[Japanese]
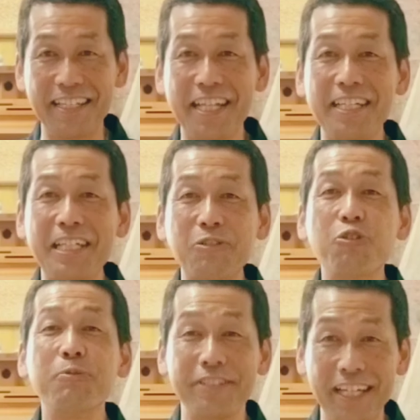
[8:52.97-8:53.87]
菜園の
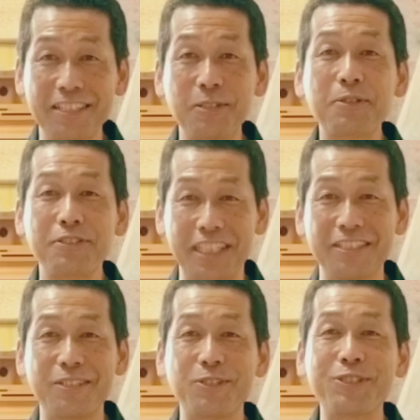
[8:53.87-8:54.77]
方もね、徐々に
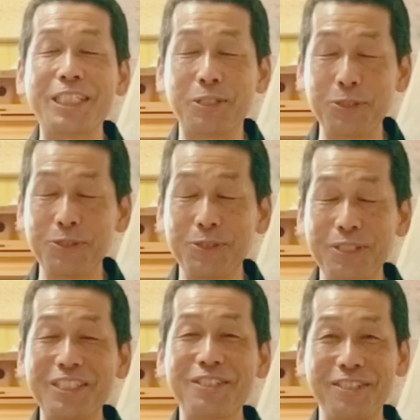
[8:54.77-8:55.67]
充実、
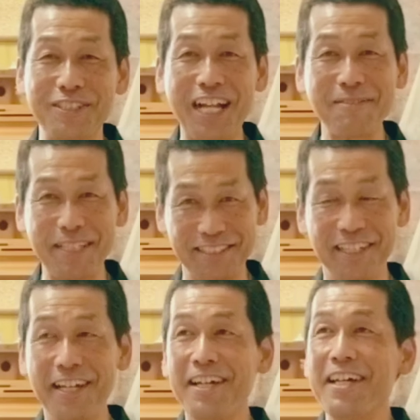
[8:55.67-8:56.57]
しつつあります。
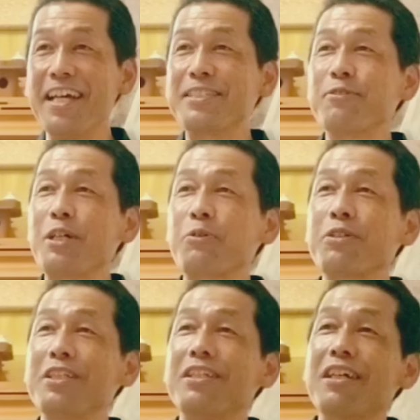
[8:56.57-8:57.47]
そんなこ
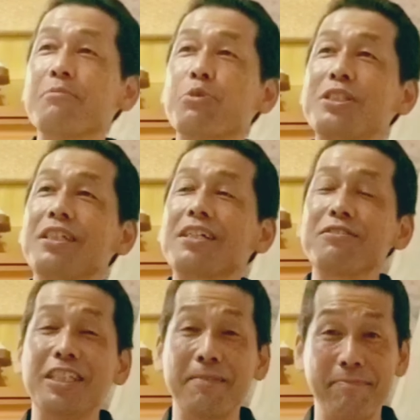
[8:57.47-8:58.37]
んなでね、もう7
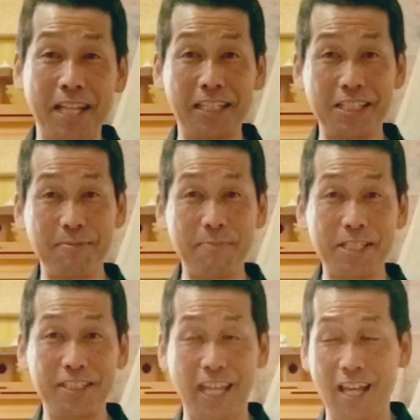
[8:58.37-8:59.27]
月になってしまい
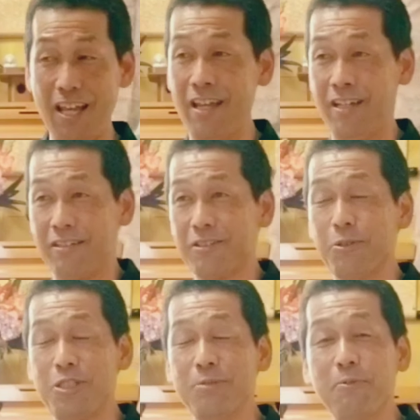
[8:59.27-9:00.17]
まして、
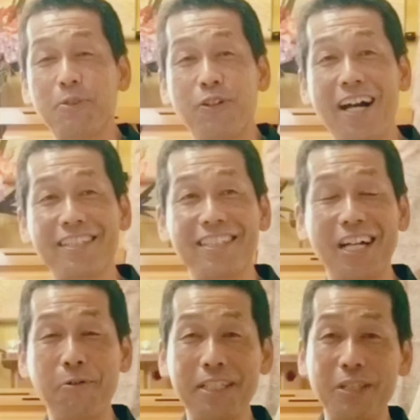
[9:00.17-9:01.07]
今年ももう半期
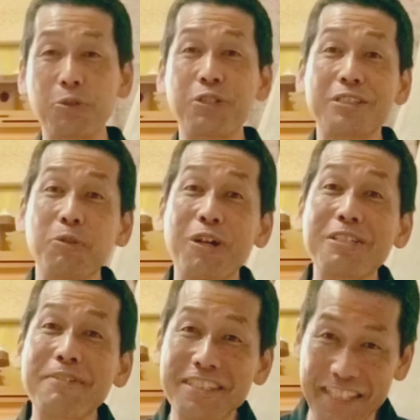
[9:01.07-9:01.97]
が終わって6月も終わ
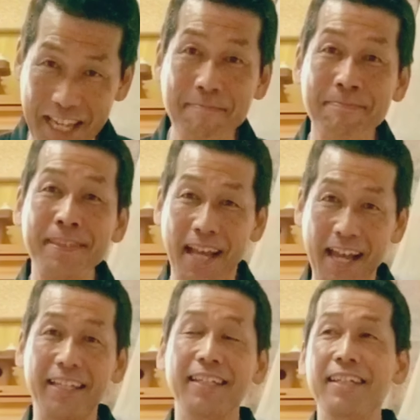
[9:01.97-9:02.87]
りましたね。
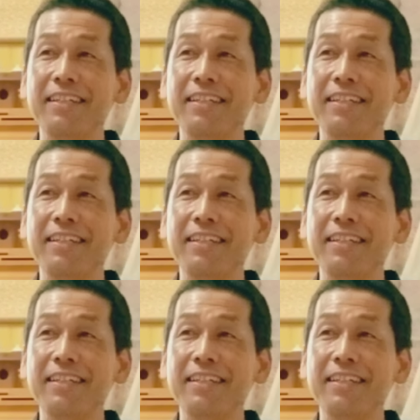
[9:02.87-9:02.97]
はい。